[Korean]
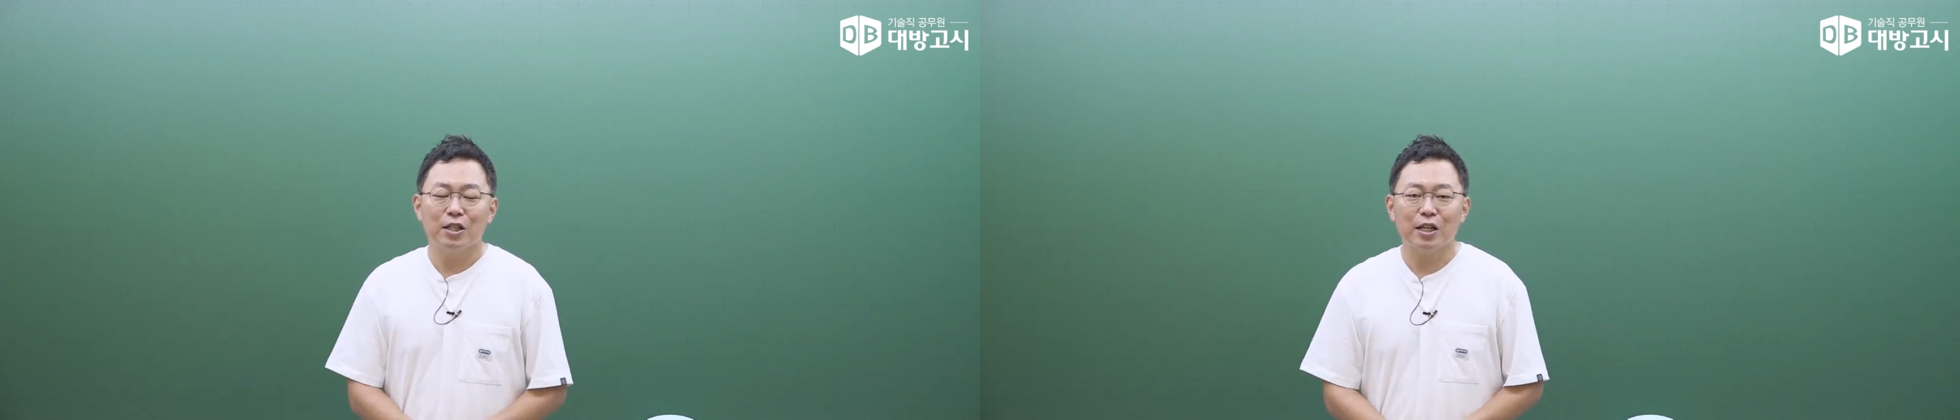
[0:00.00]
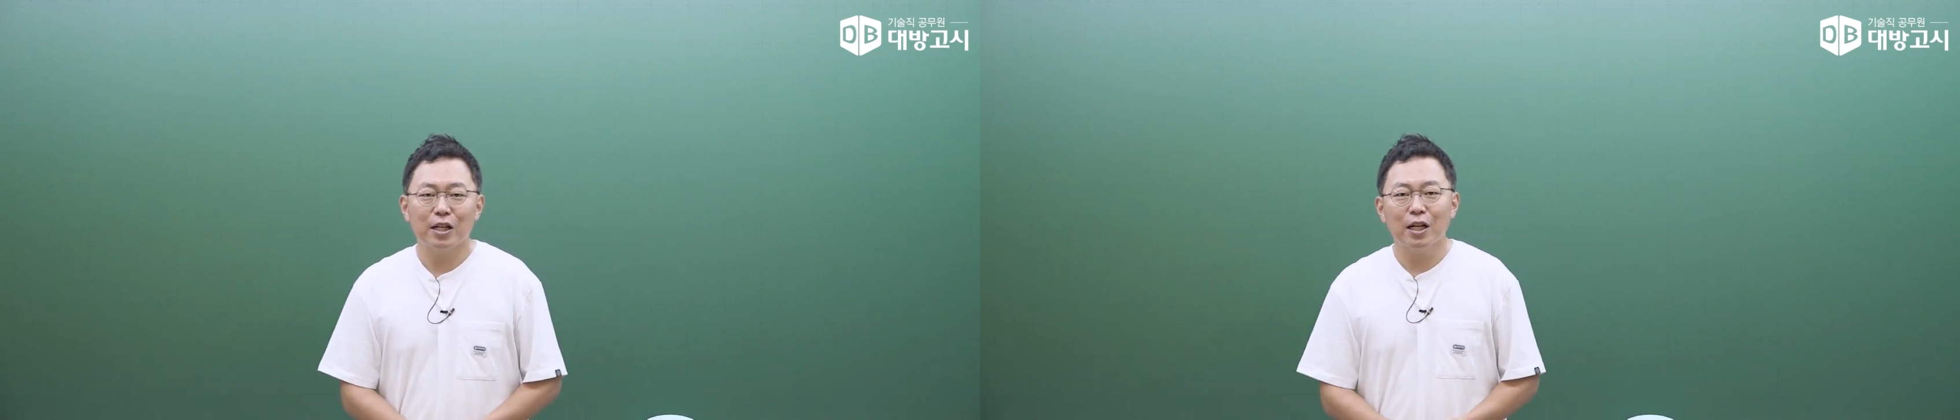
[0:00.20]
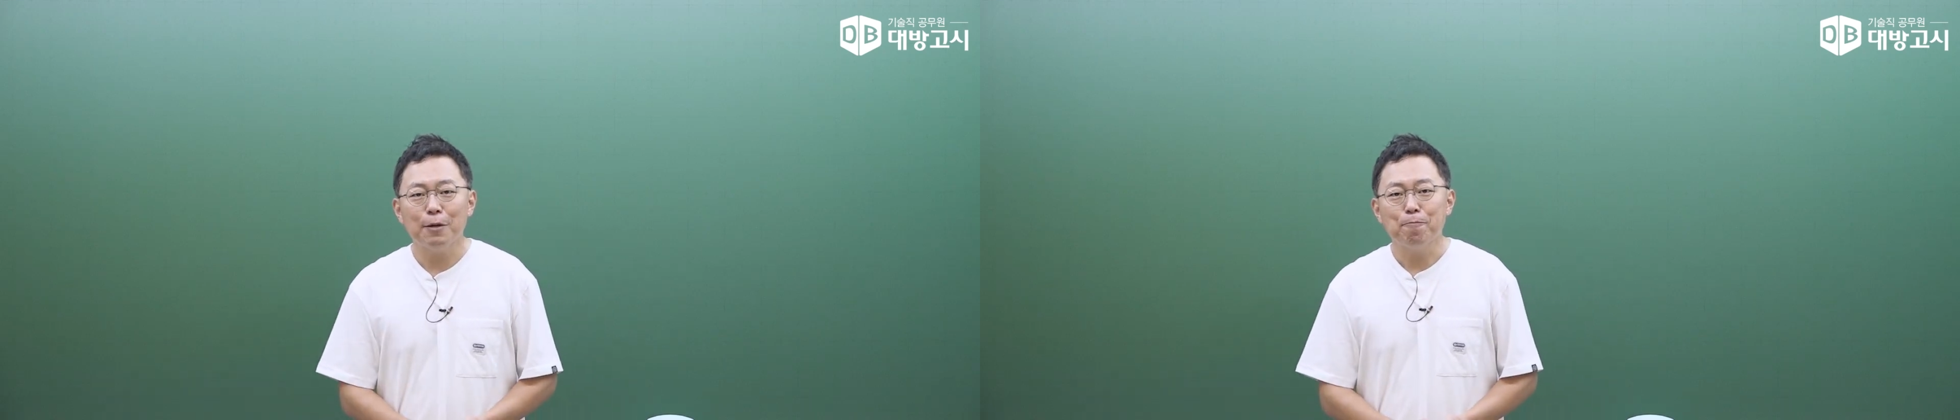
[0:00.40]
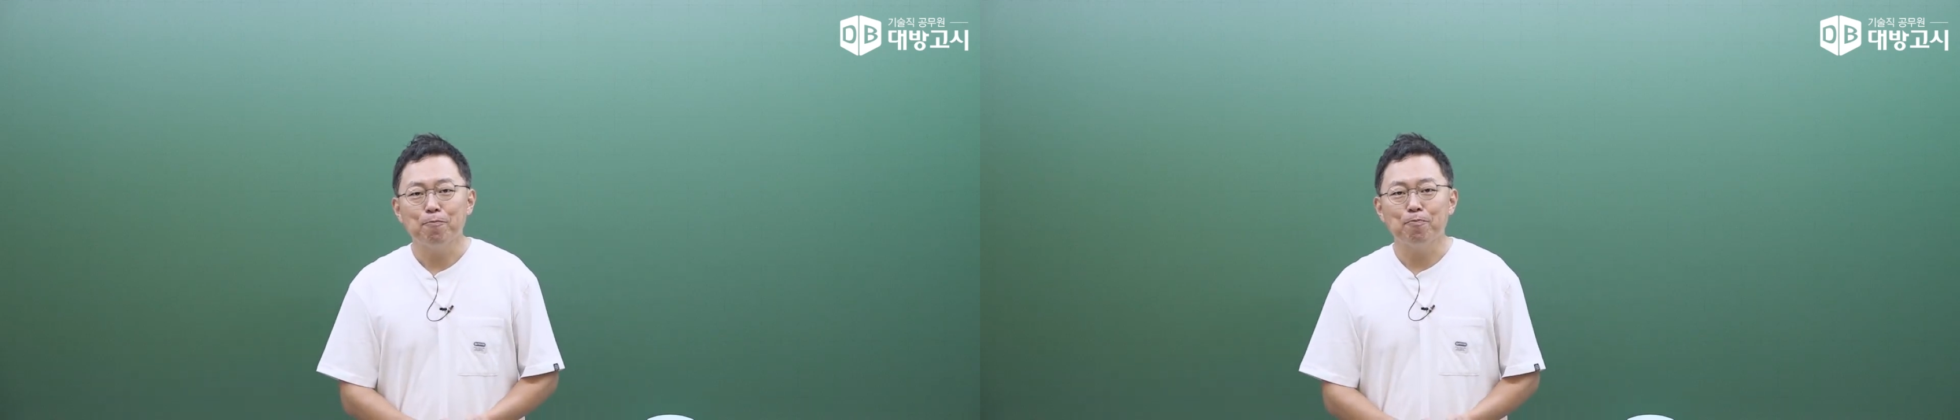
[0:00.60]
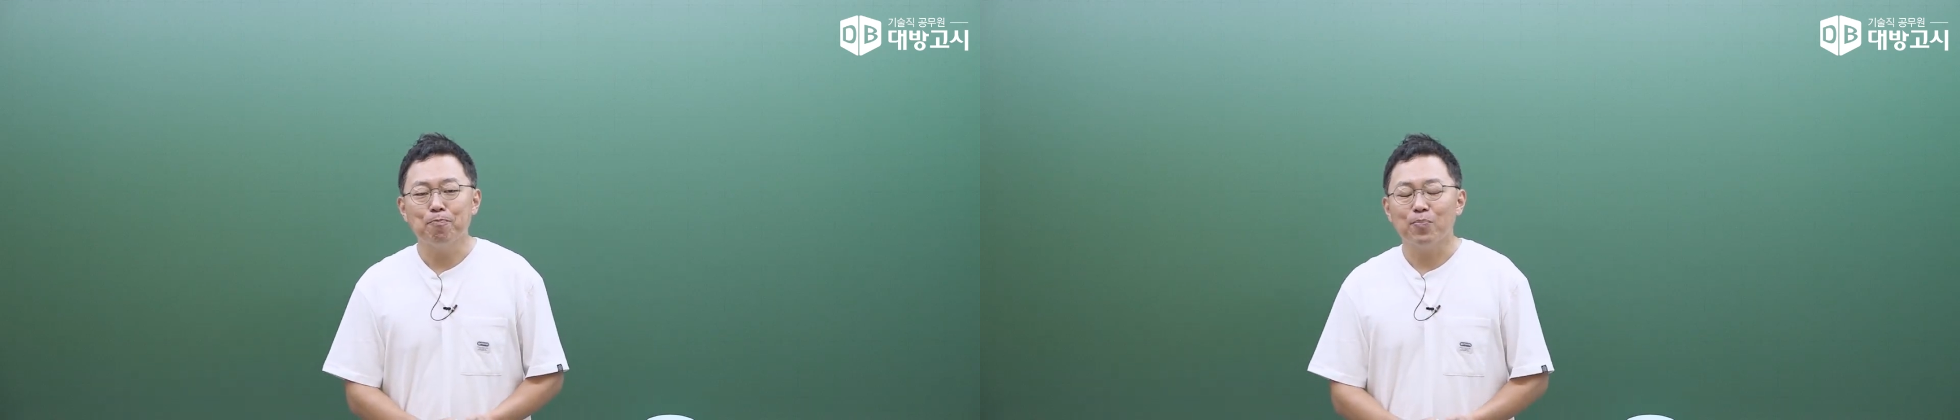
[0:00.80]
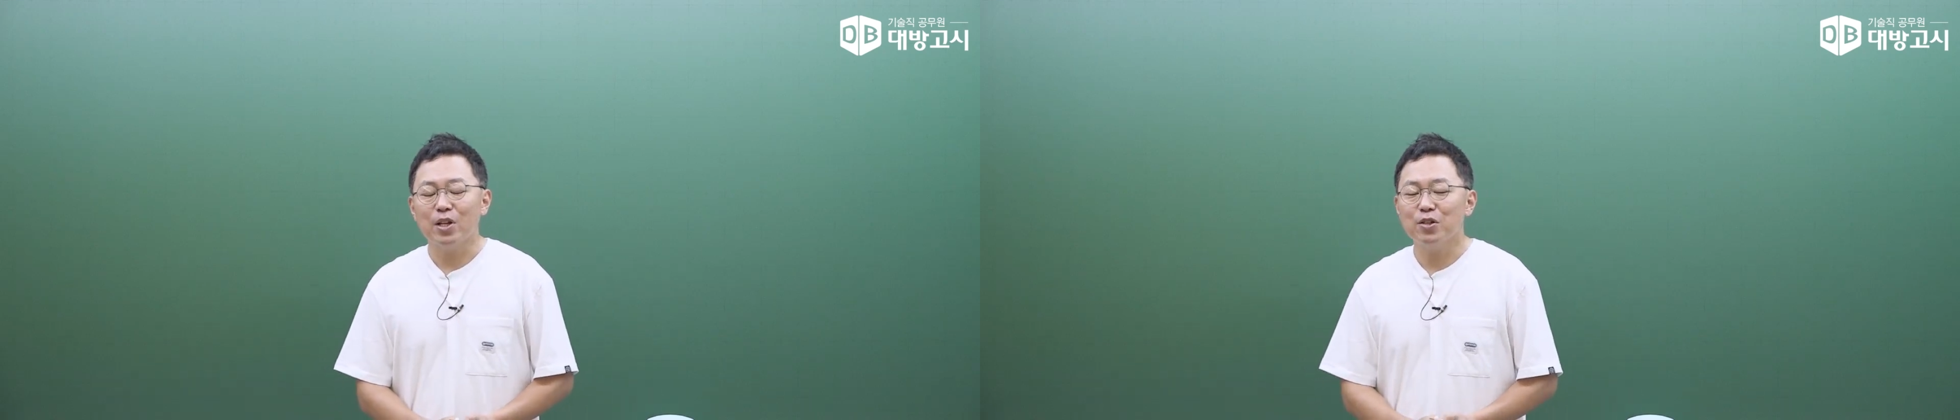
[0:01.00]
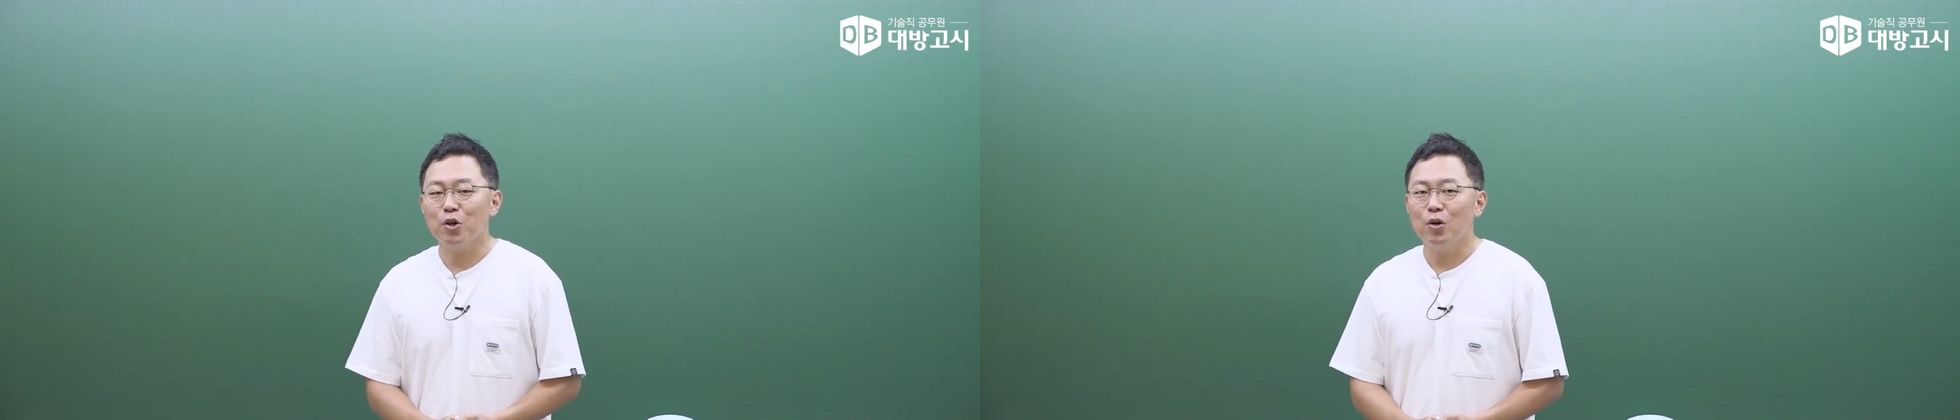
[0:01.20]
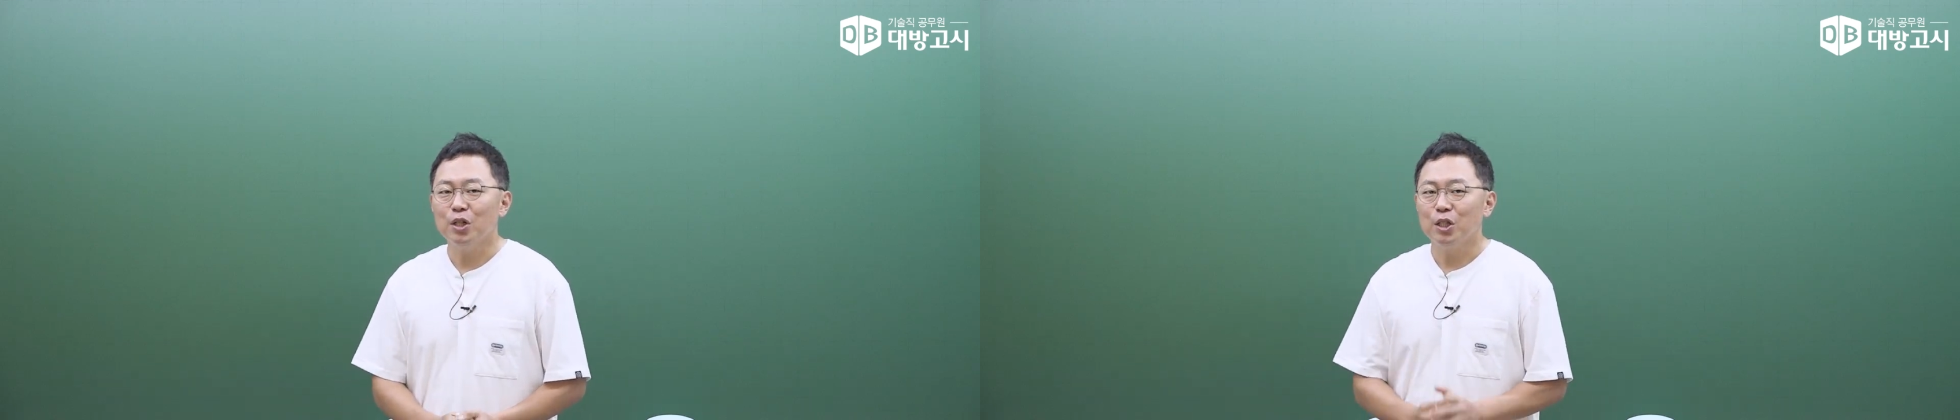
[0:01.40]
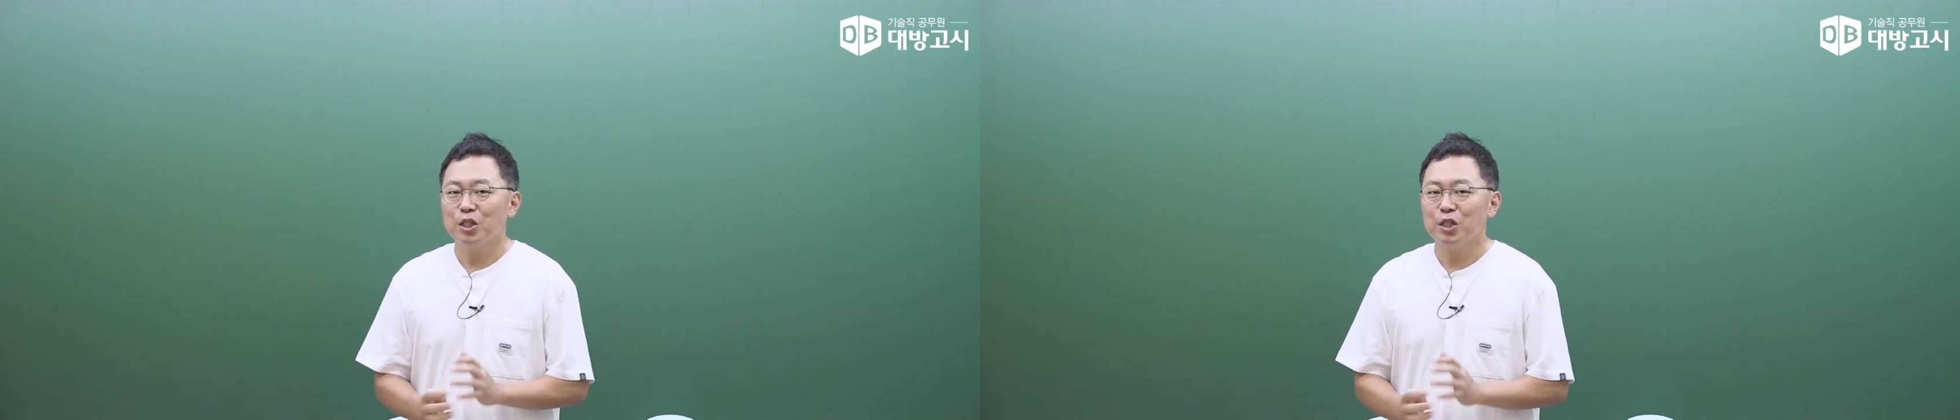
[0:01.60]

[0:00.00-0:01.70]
제가 음, 그래서